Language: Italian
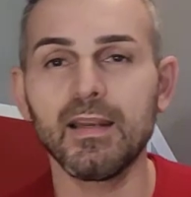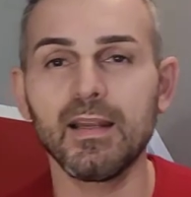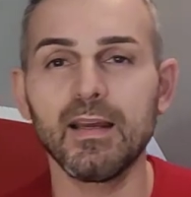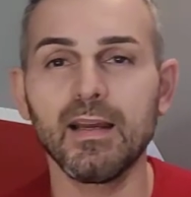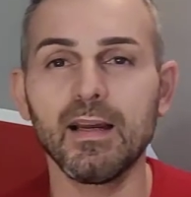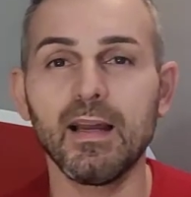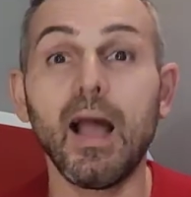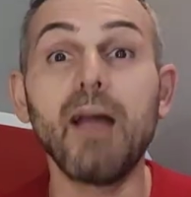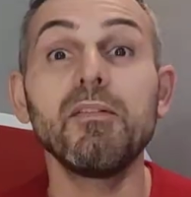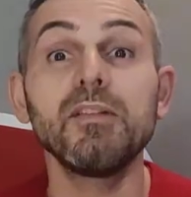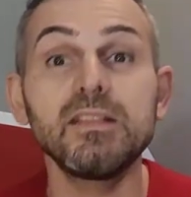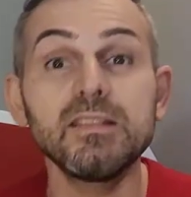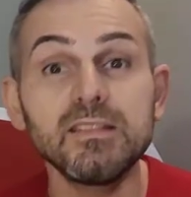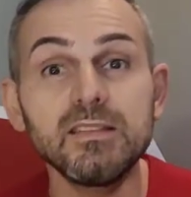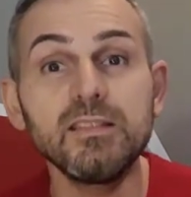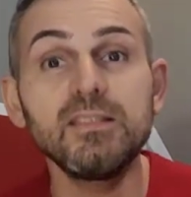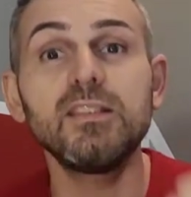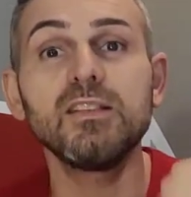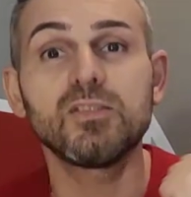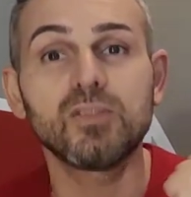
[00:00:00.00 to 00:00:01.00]
Avete
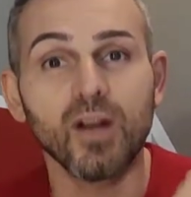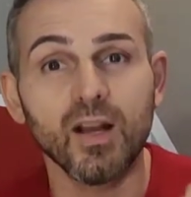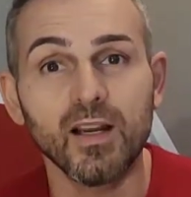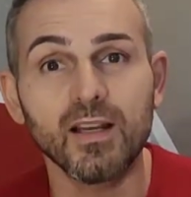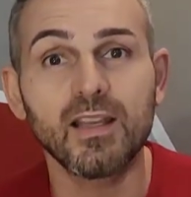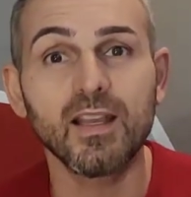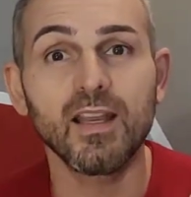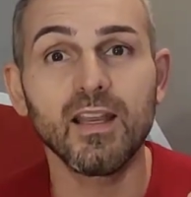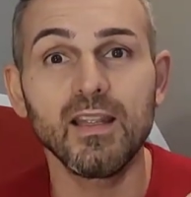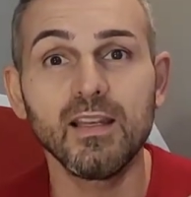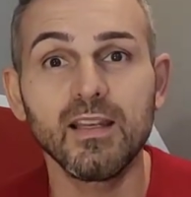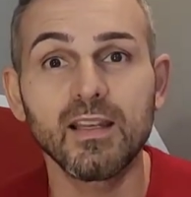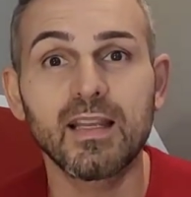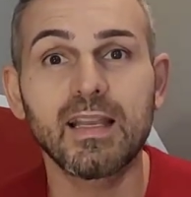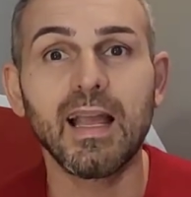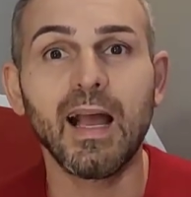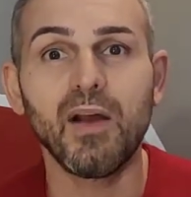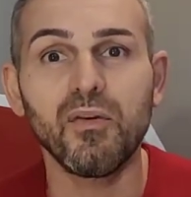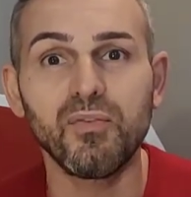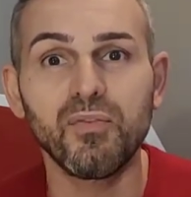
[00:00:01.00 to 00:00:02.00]
sentito anche il
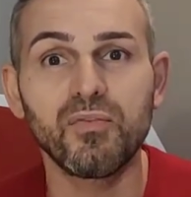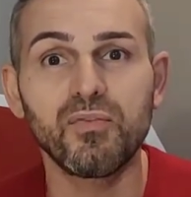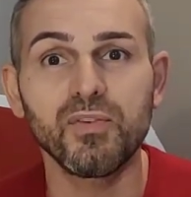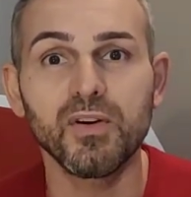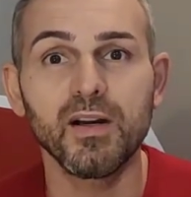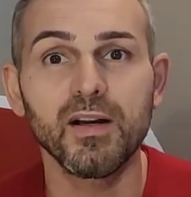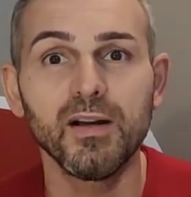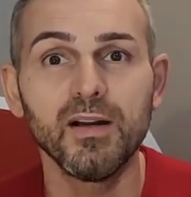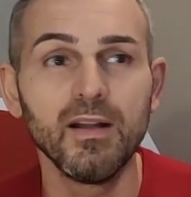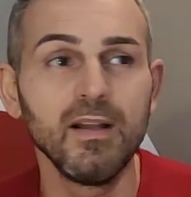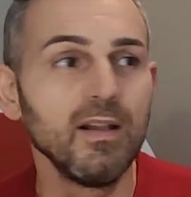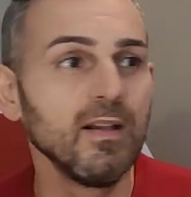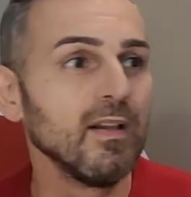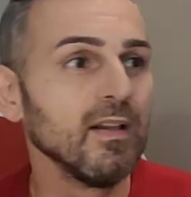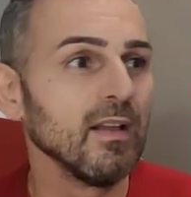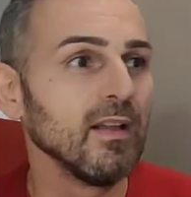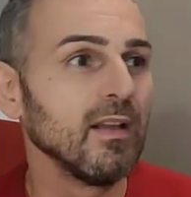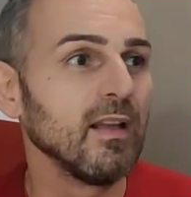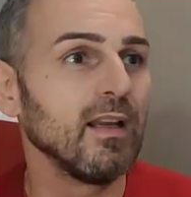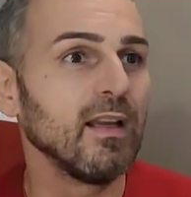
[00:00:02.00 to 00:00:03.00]

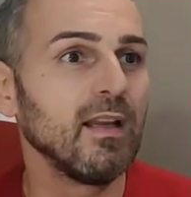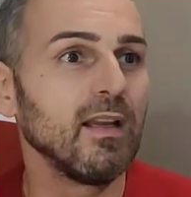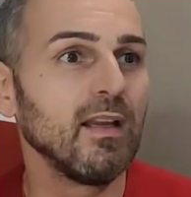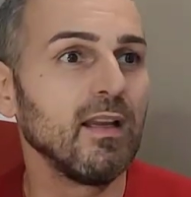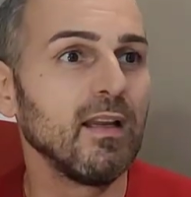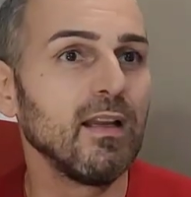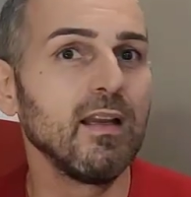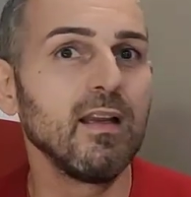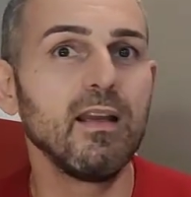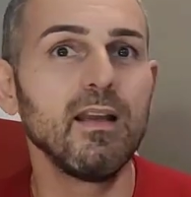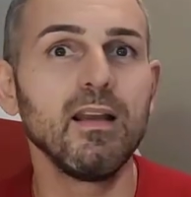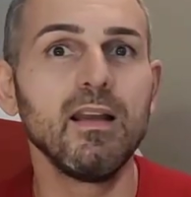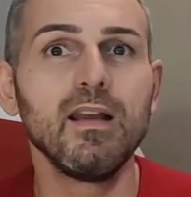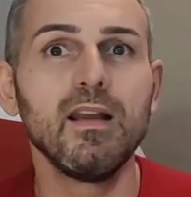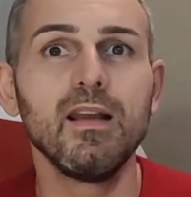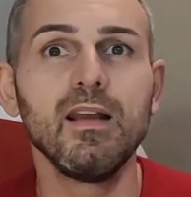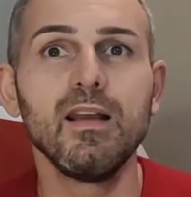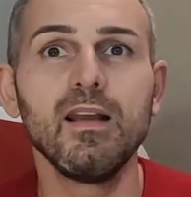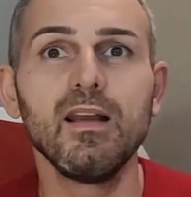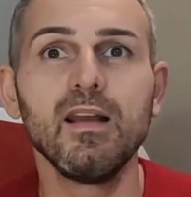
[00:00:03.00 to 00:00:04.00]
CAF
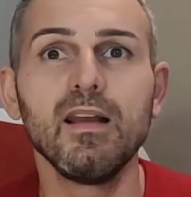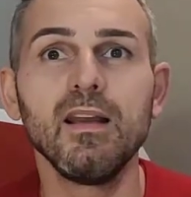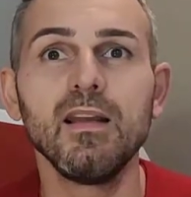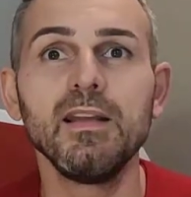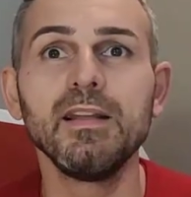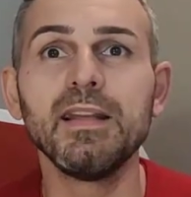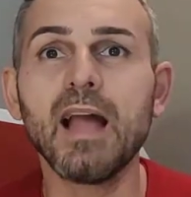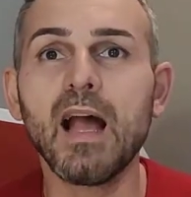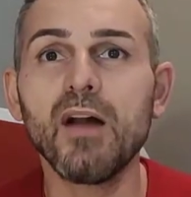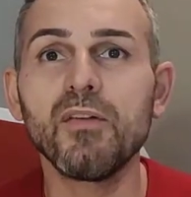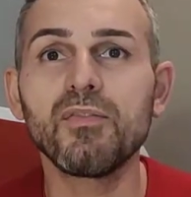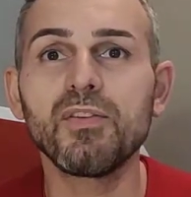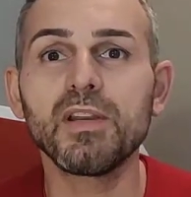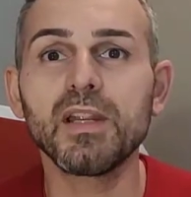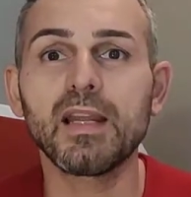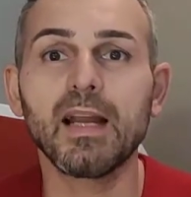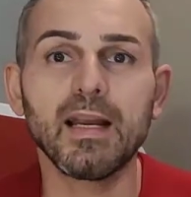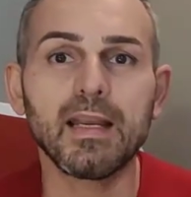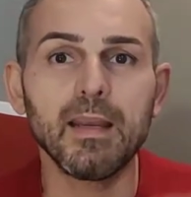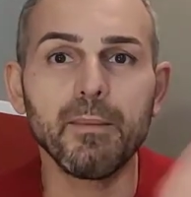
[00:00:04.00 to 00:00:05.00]
eh, in
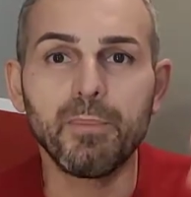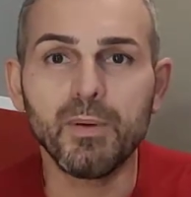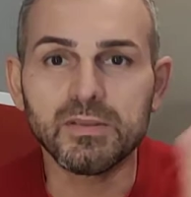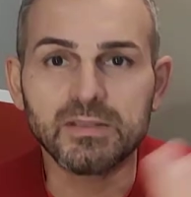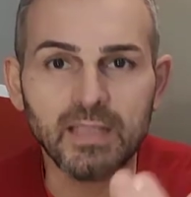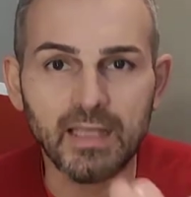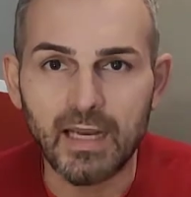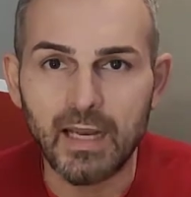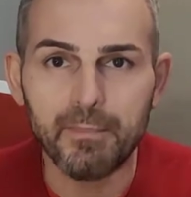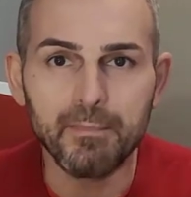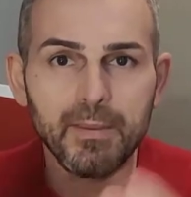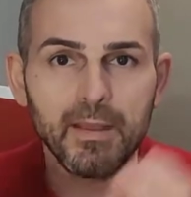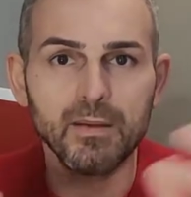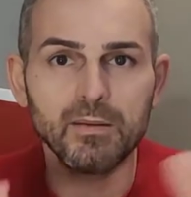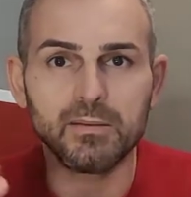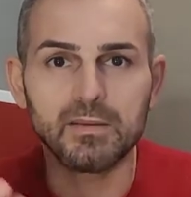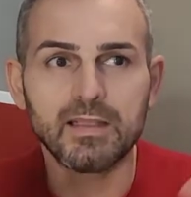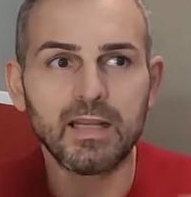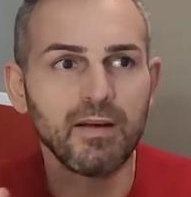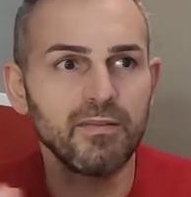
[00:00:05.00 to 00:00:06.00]
Africa, che poi sarebbe,
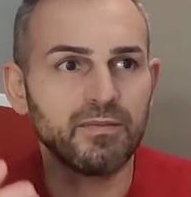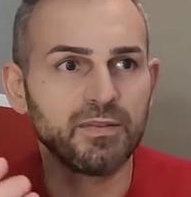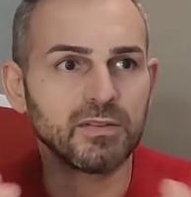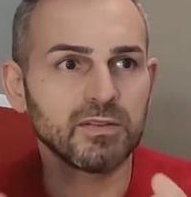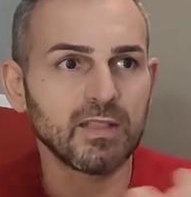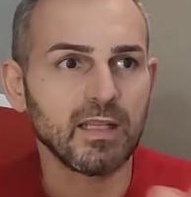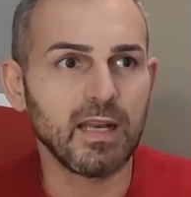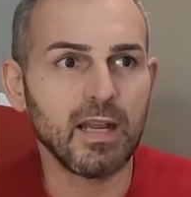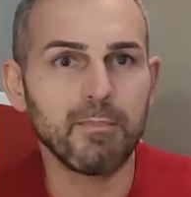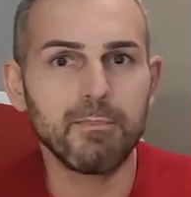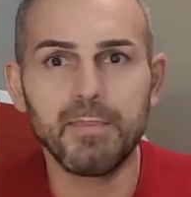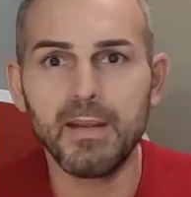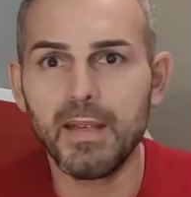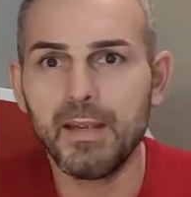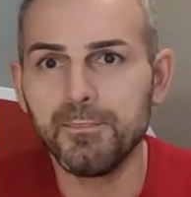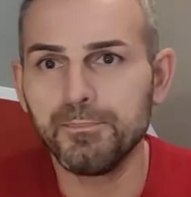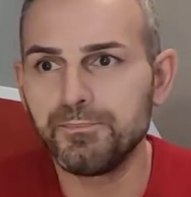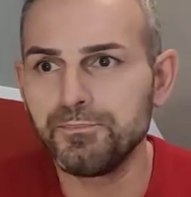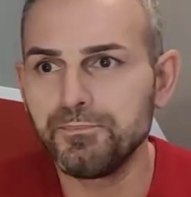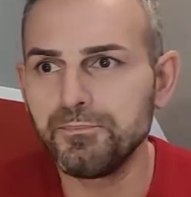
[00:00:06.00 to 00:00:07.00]
il CAF
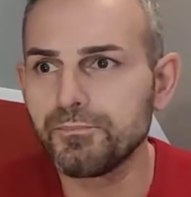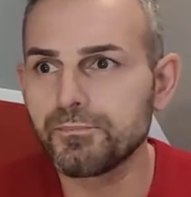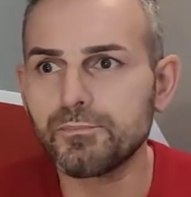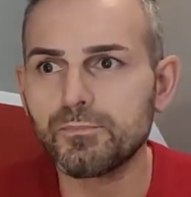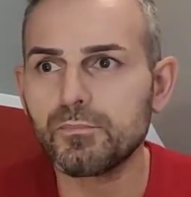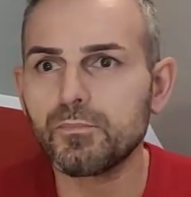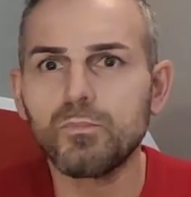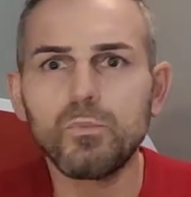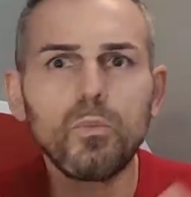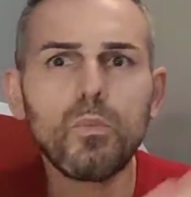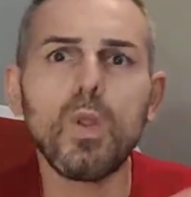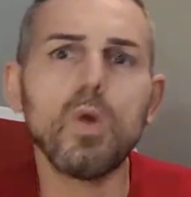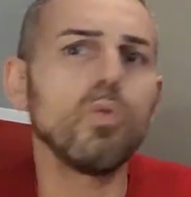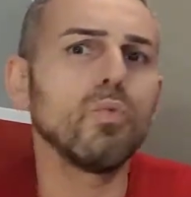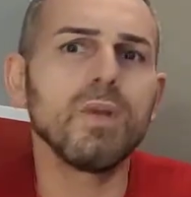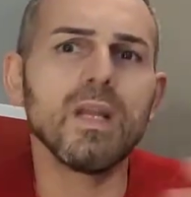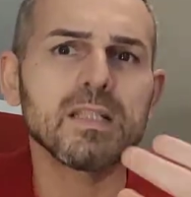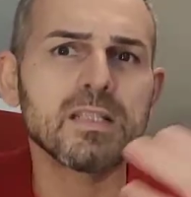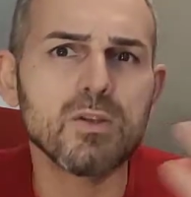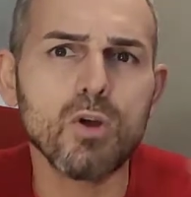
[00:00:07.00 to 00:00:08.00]
sarebbe
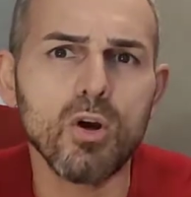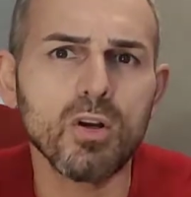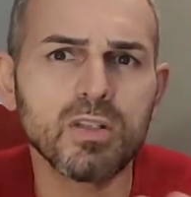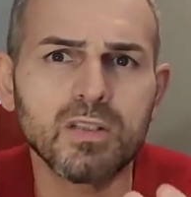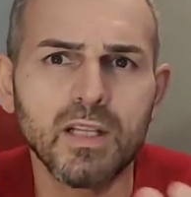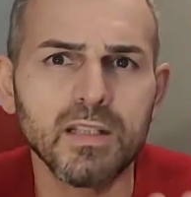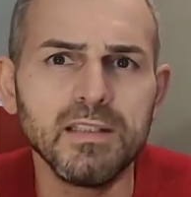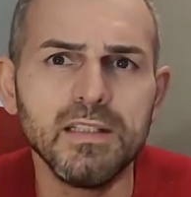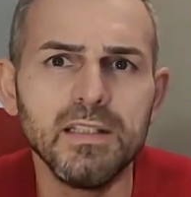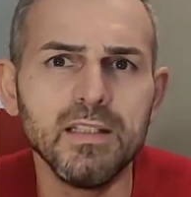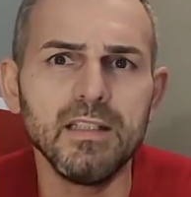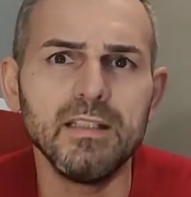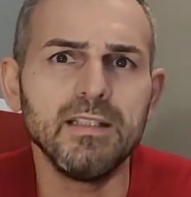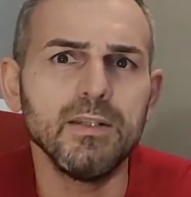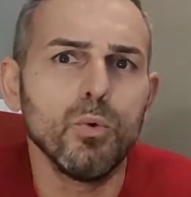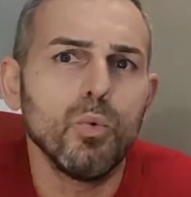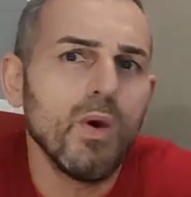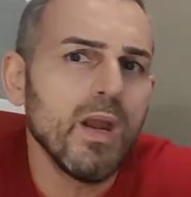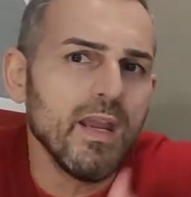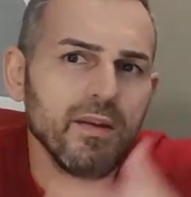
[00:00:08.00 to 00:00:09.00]
una sorta di, di
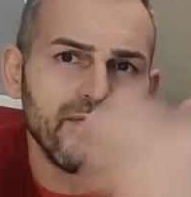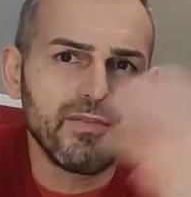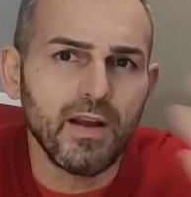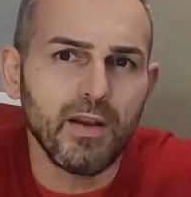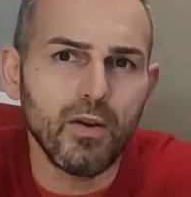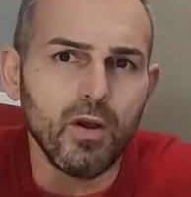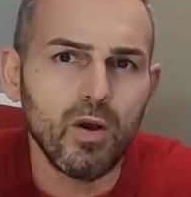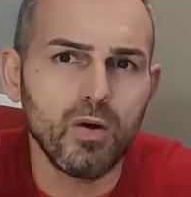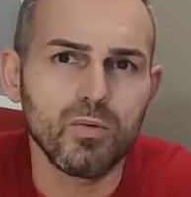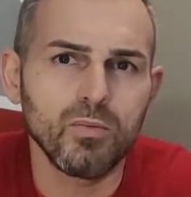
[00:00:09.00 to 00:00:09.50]
UEFA, no?